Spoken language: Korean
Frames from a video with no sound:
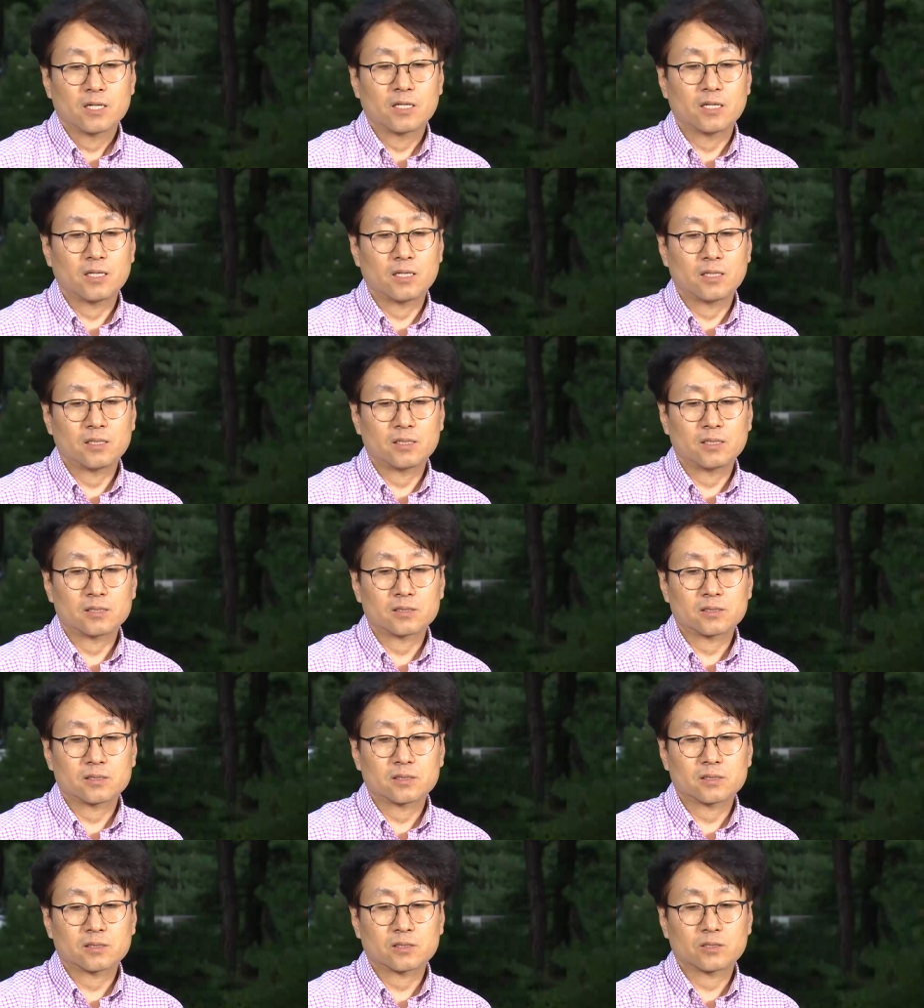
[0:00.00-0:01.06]
아
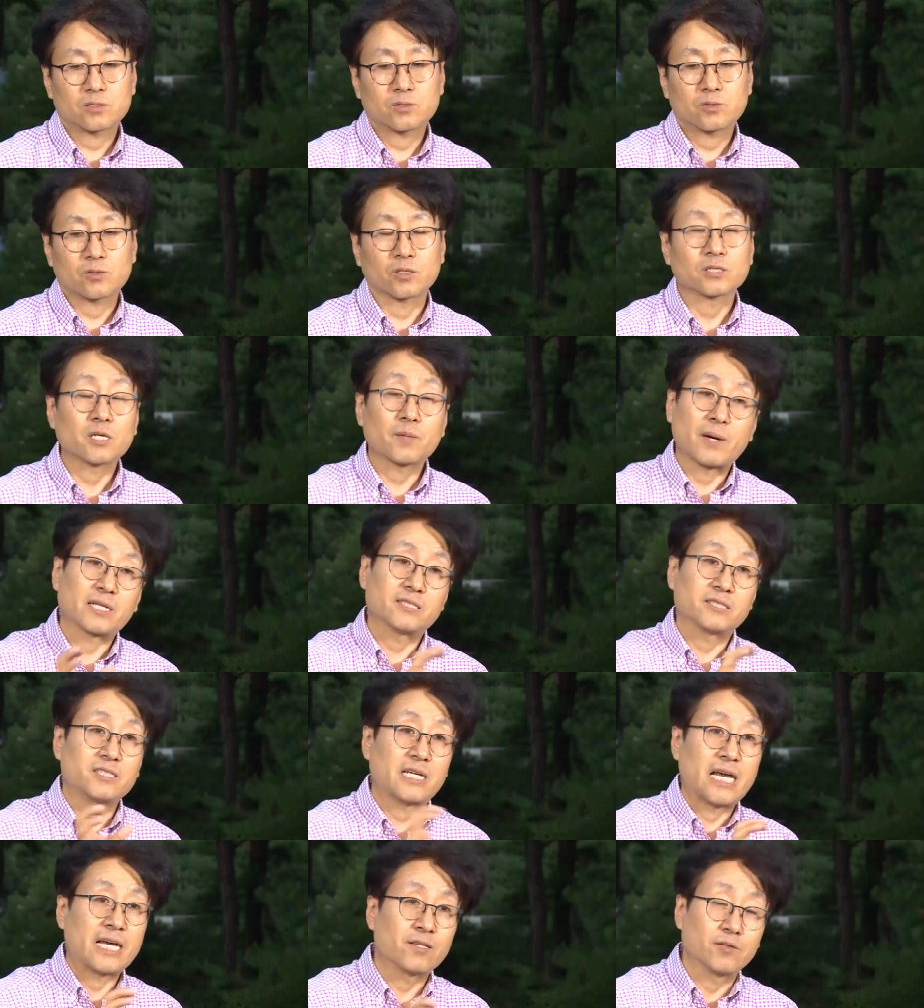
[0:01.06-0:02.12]
굉장히 많은
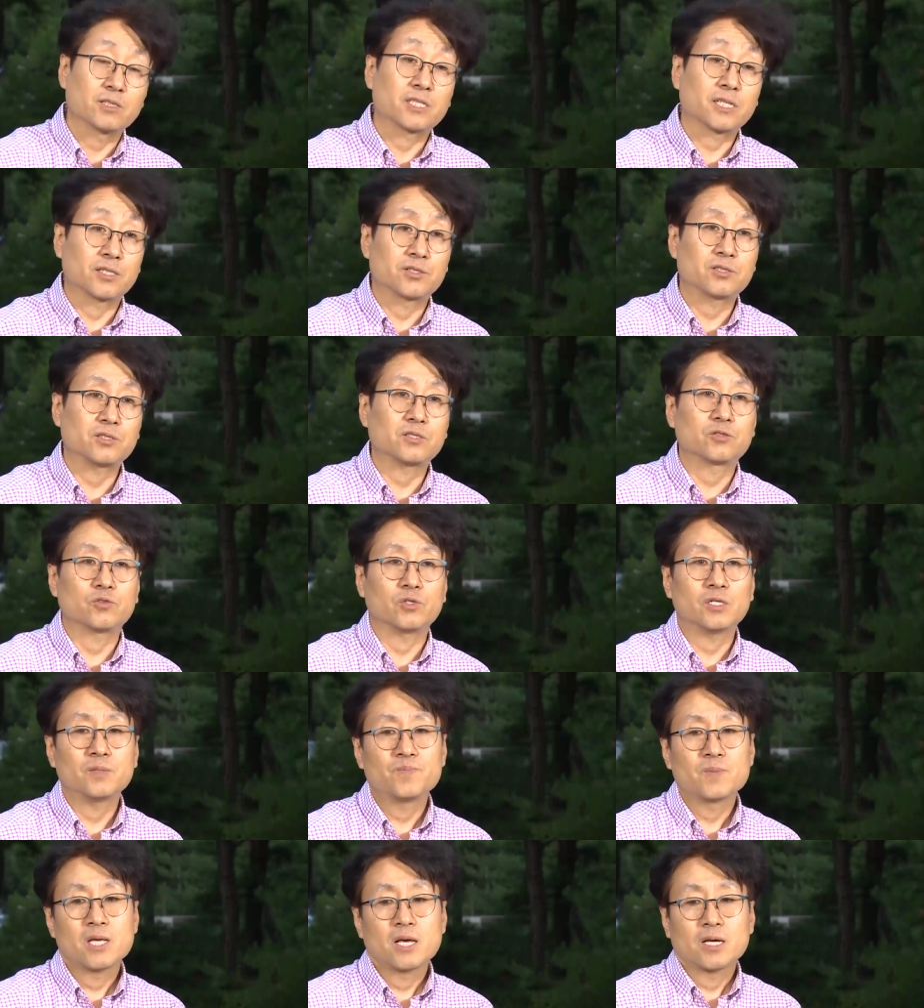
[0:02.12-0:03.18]
이제 에너지가
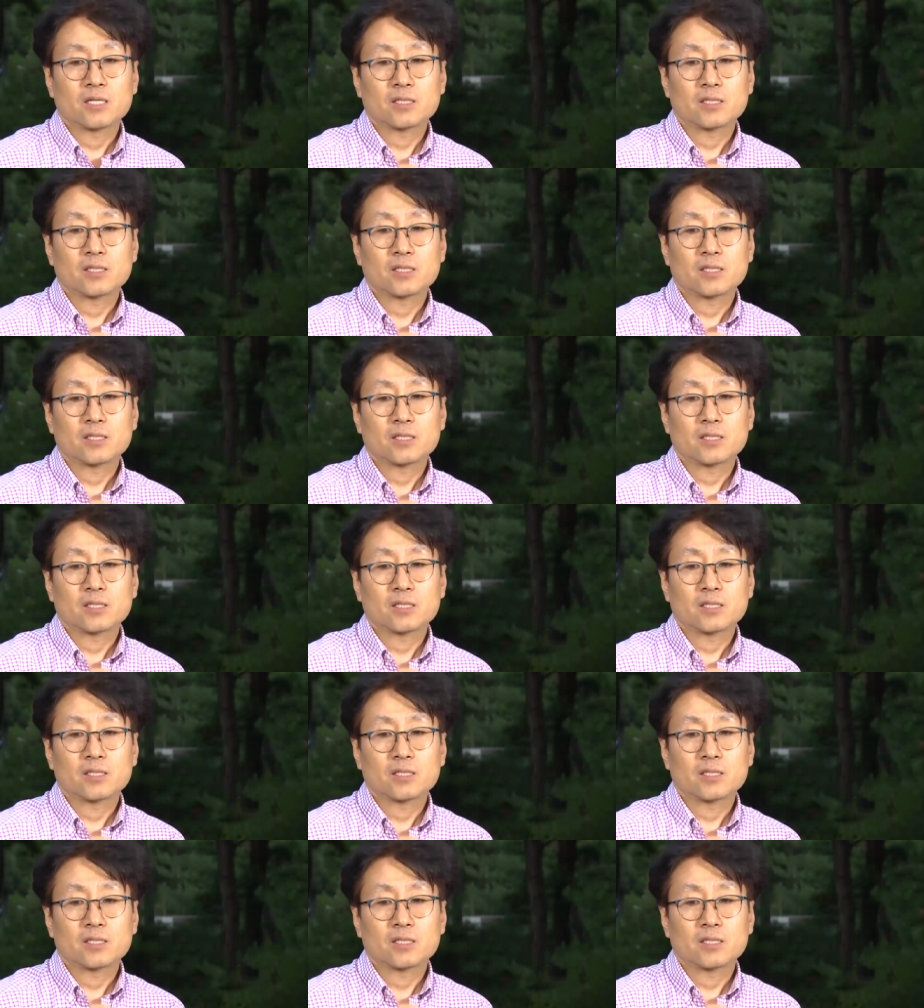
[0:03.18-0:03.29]
쓰이고요.